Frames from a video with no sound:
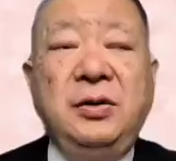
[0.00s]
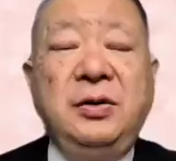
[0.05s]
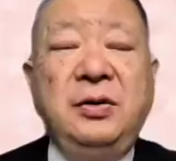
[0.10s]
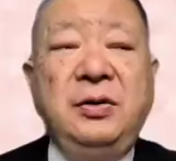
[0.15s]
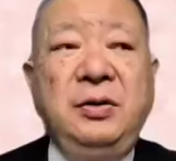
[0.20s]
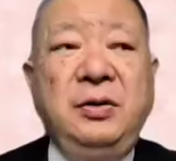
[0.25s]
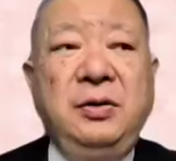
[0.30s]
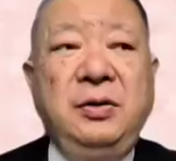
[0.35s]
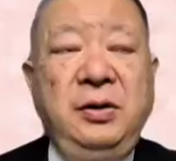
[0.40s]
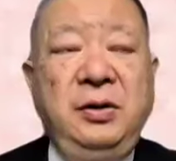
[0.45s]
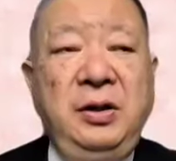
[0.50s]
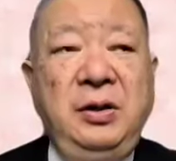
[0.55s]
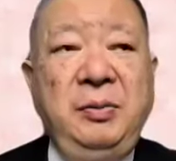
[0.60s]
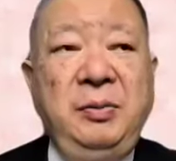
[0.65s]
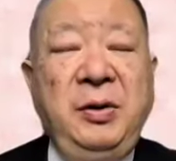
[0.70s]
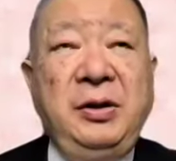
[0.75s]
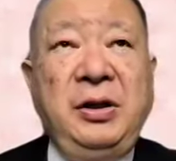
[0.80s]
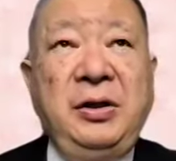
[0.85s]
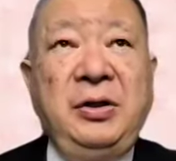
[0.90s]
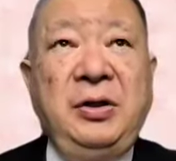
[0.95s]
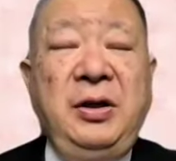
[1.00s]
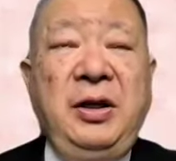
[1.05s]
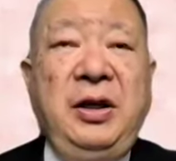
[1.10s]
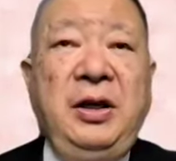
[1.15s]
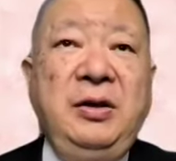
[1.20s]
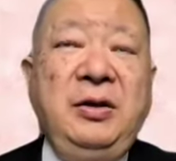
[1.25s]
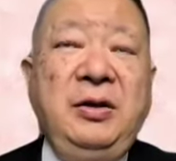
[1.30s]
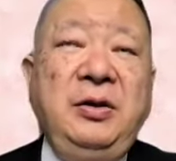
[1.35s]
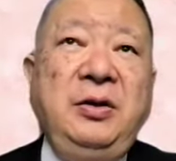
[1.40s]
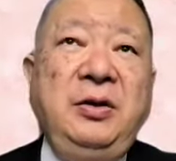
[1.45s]
すよね。まだえ
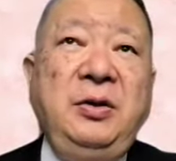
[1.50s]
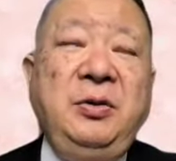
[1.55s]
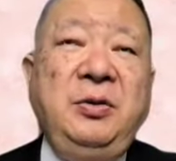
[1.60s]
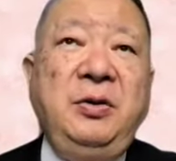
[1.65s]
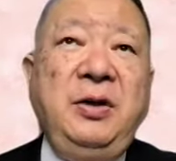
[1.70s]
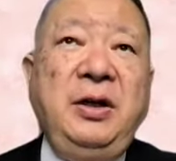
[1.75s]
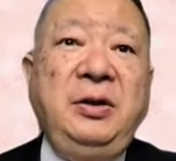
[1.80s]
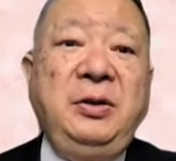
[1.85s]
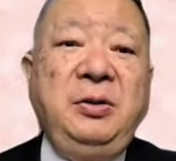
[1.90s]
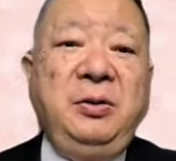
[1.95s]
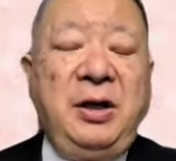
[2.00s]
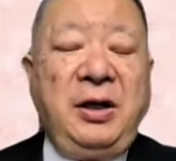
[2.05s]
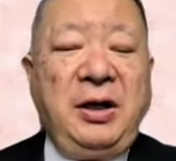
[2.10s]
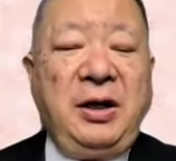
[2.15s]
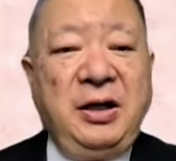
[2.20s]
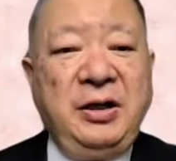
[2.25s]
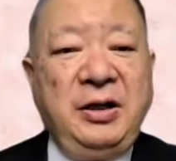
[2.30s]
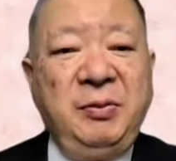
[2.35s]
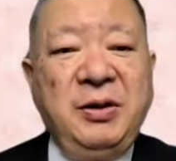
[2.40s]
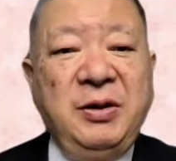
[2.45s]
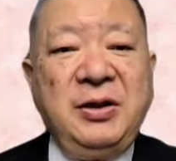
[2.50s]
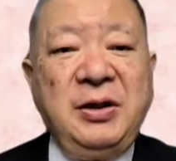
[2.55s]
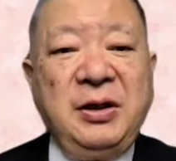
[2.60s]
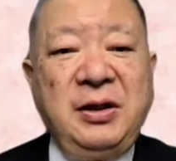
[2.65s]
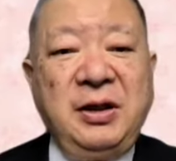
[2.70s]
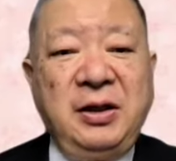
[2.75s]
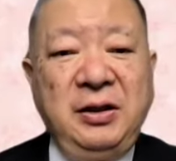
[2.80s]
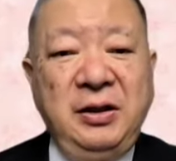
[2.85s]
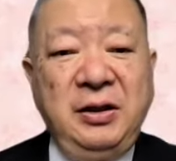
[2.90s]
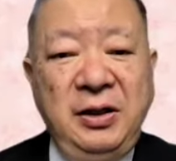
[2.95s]
荘園とかがありました
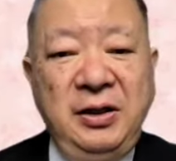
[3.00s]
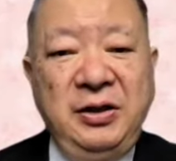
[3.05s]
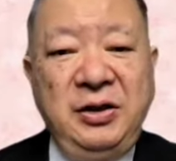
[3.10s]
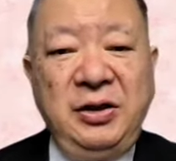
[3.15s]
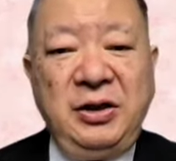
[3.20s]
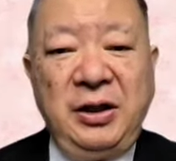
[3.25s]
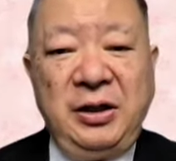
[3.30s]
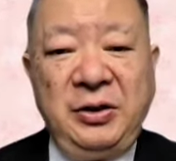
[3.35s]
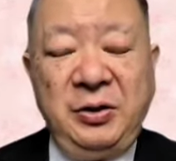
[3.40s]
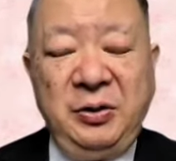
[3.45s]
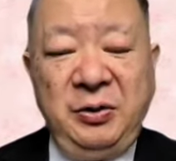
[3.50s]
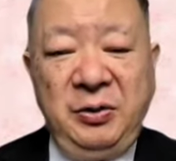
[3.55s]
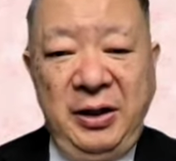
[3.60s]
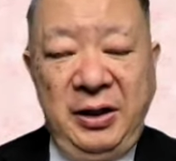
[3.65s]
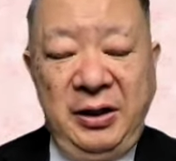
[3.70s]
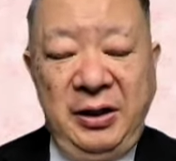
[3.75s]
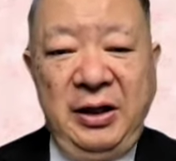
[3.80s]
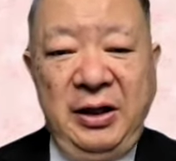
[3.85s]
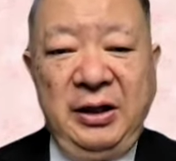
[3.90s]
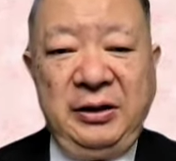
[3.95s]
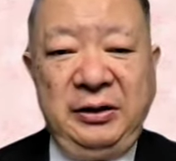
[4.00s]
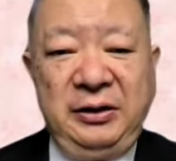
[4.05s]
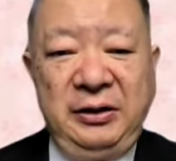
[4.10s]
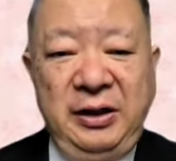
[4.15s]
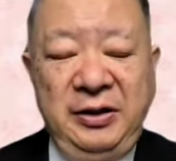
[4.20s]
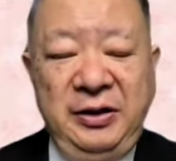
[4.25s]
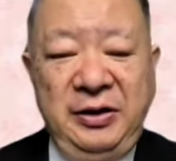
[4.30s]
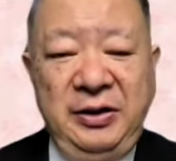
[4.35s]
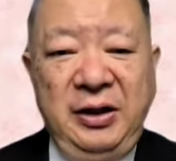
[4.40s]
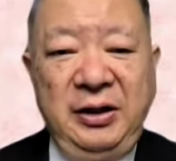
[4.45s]
からね、自社荘園があっ
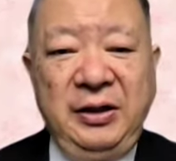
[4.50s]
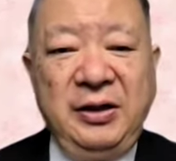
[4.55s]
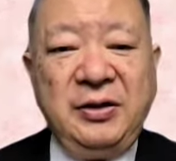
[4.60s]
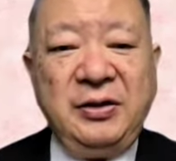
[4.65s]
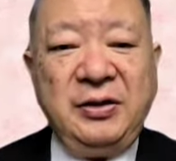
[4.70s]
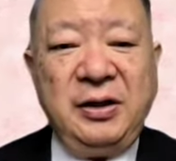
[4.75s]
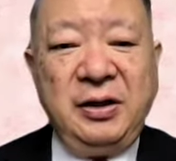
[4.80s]
た時代です、ね、そ